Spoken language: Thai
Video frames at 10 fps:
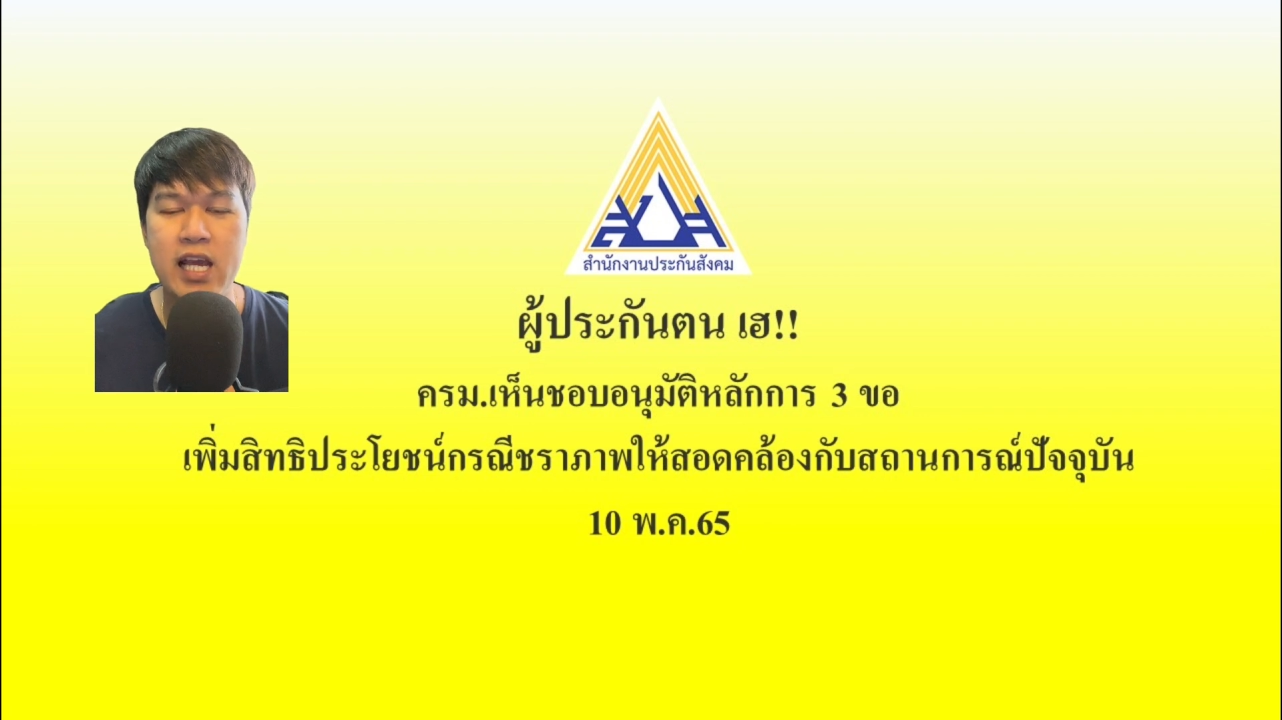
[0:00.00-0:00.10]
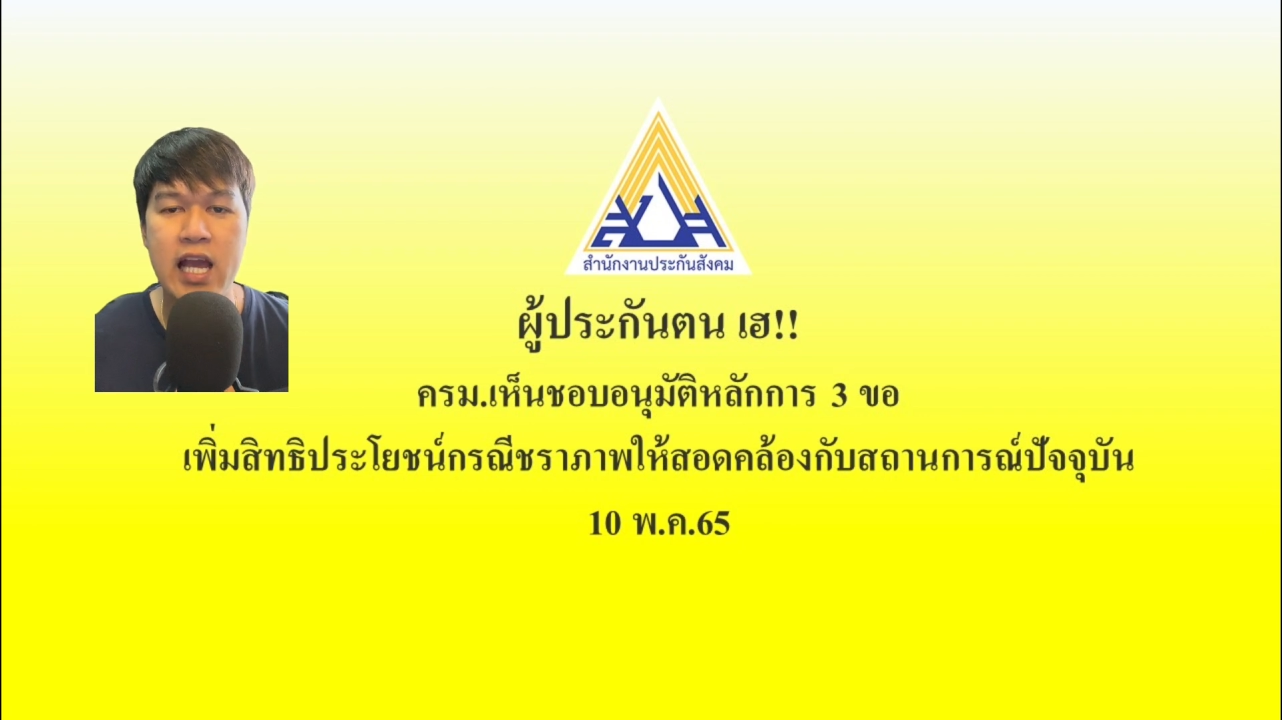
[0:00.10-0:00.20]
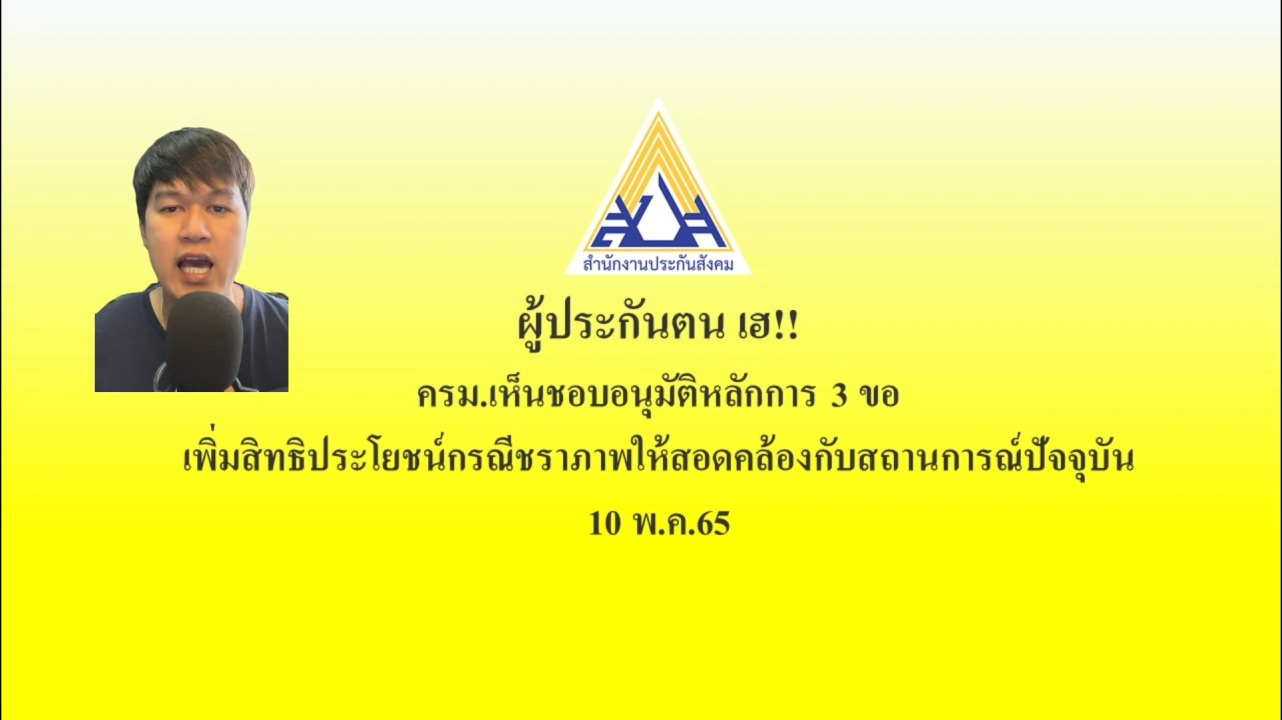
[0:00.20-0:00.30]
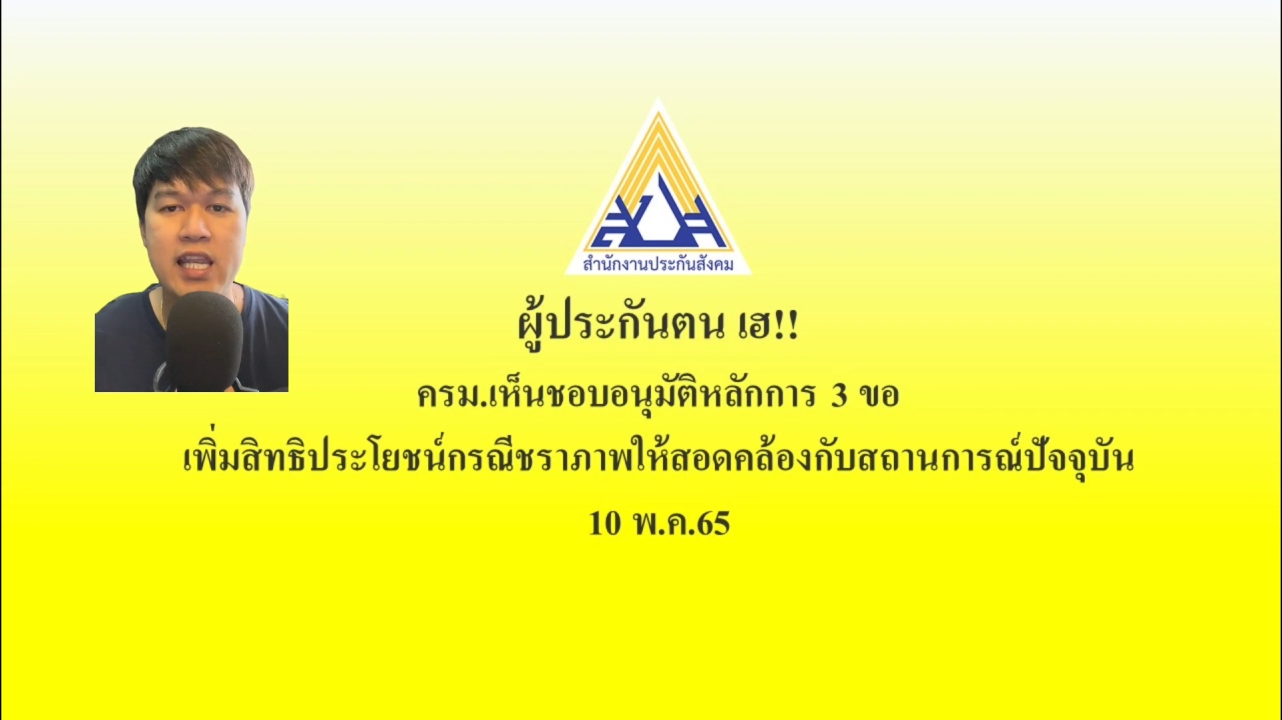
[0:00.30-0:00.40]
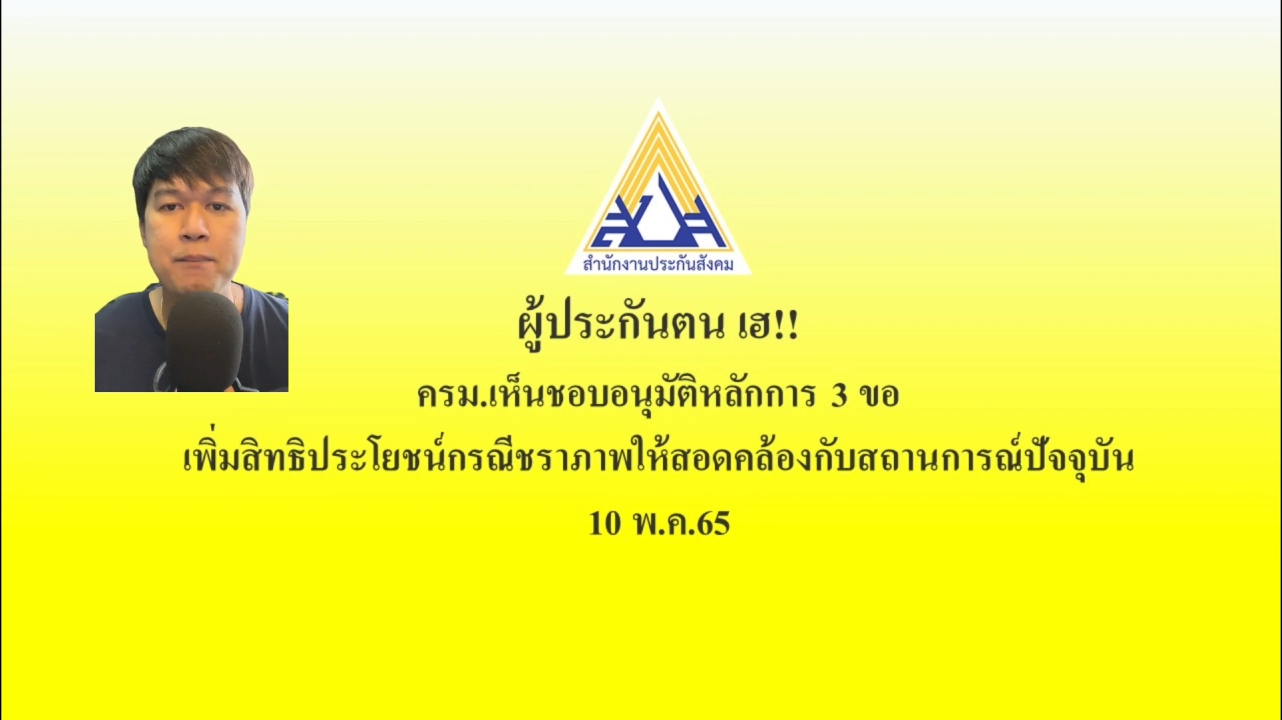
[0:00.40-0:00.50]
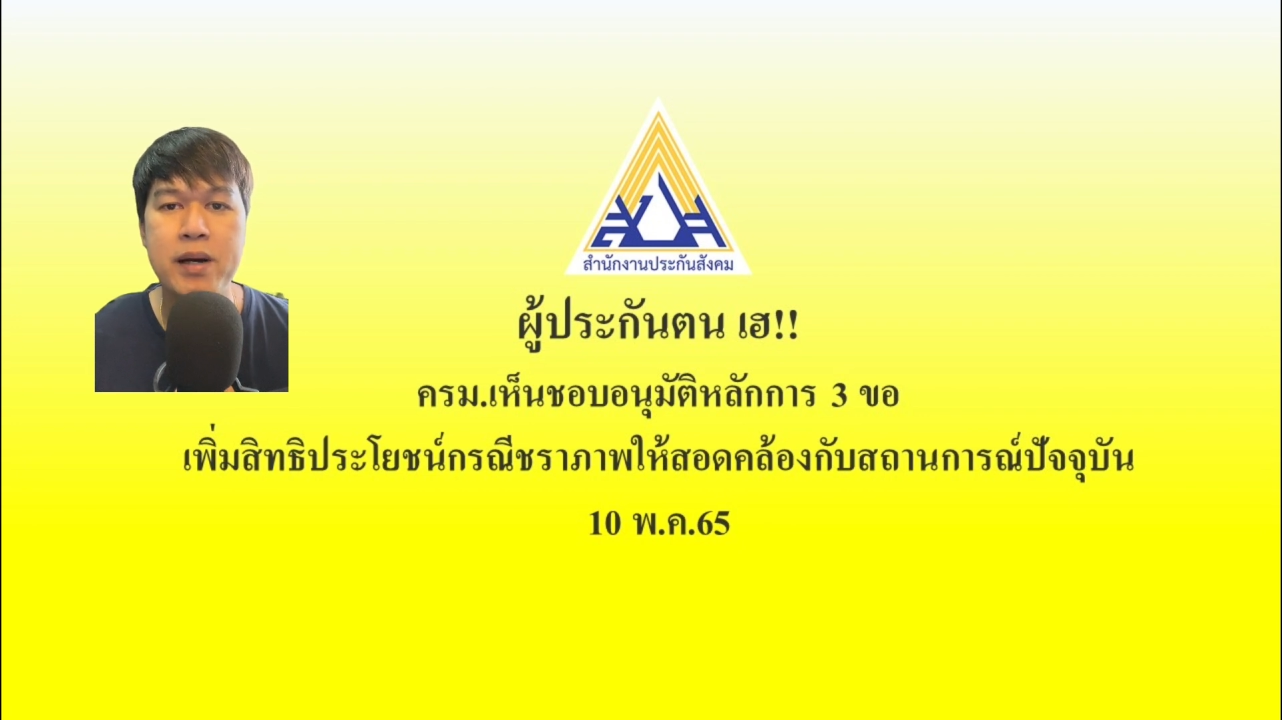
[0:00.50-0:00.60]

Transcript: นการณ์ณ